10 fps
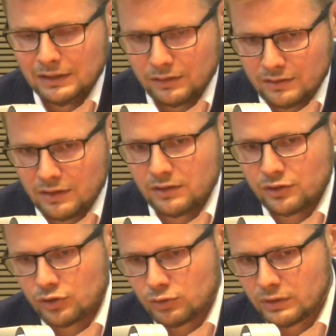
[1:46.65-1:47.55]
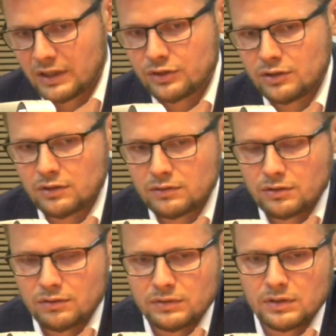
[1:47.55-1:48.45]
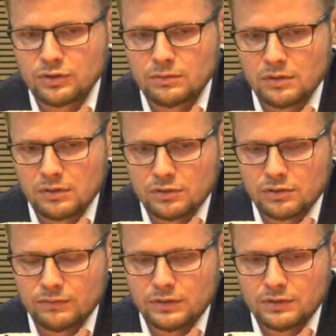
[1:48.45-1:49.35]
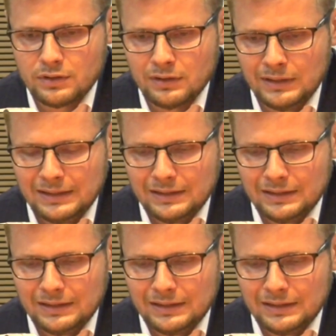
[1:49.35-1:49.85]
To jest jedna rzecz. Druga rzecz, to co się wydarzyło, to rzeczywiście